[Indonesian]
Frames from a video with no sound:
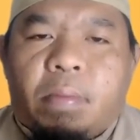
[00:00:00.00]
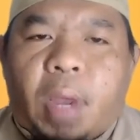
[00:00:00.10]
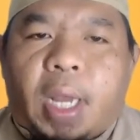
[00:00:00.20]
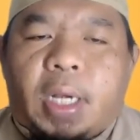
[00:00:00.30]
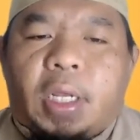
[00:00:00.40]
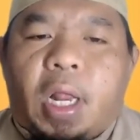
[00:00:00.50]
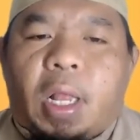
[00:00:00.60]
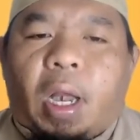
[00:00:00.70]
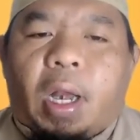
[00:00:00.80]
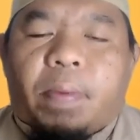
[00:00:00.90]
Maka di sini
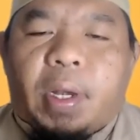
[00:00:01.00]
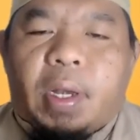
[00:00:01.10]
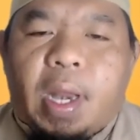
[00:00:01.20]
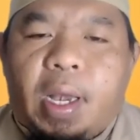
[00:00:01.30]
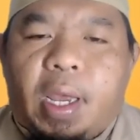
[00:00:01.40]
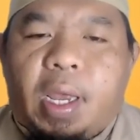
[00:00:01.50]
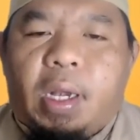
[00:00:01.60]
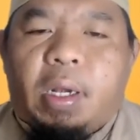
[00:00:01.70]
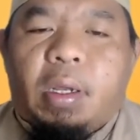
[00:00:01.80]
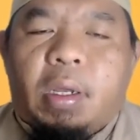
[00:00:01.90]
terdapat
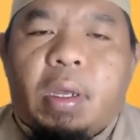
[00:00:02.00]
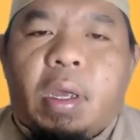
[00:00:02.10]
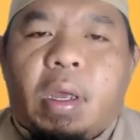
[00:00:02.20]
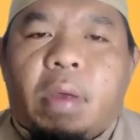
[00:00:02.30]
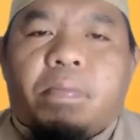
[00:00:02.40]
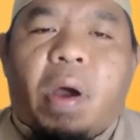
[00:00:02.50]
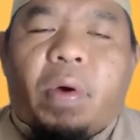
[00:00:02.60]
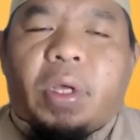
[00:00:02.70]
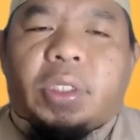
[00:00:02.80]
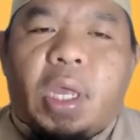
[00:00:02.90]
dalil
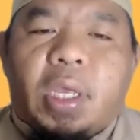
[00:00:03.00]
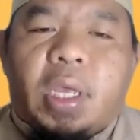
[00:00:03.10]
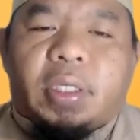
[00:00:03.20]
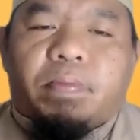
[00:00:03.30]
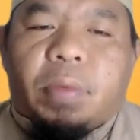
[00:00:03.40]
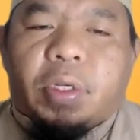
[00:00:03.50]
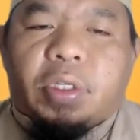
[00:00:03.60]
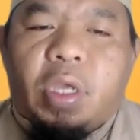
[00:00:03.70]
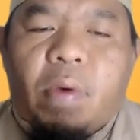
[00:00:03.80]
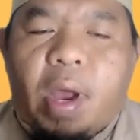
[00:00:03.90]
bahwasanya
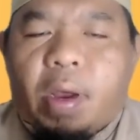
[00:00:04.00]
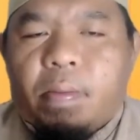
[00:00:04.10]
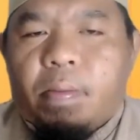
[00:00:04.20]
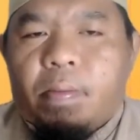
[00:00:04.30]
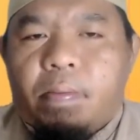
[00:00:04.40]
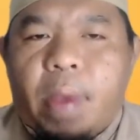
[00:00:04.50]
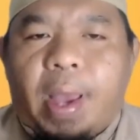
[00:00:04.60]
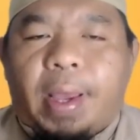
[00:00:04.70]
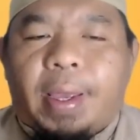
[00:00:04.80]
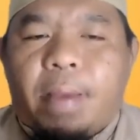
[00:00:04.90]
bersiwak
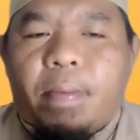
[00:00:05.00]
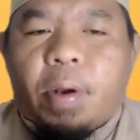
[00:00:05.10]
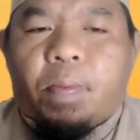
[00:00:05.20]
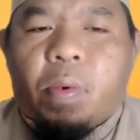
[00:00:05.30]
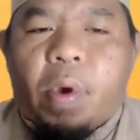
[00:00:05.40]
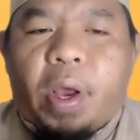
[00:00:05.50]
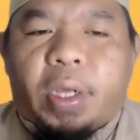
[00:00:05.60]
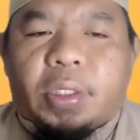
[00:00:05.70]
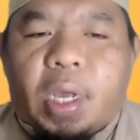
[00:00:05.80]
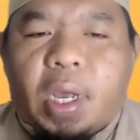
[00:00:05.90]
bagi yang
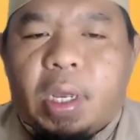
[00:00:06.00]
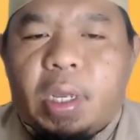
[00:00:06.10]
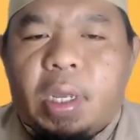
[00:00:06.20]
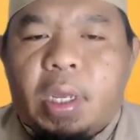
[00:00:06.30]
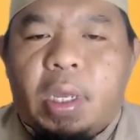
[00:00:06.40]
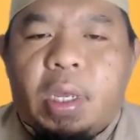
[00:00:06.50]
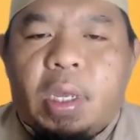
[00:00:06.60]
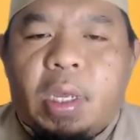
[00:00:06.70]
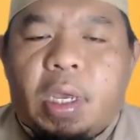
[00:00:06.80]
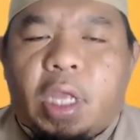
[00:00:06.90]
berpuasa
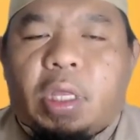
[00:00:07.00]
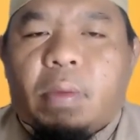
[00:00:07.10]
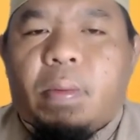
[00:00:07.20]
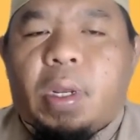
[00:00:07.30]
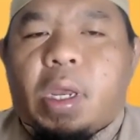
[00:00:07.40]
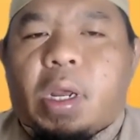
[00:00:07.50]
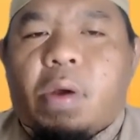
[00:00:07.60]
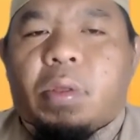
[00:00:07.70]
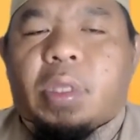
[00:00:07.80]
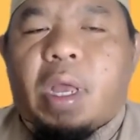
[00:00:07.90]
itu memiliki
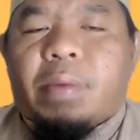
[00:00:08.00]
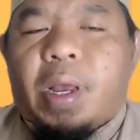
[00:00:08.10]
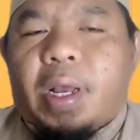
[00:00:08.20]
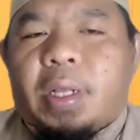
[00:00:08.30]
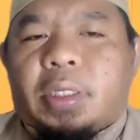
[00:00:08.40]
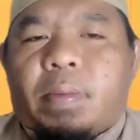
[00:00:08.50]
keutamaan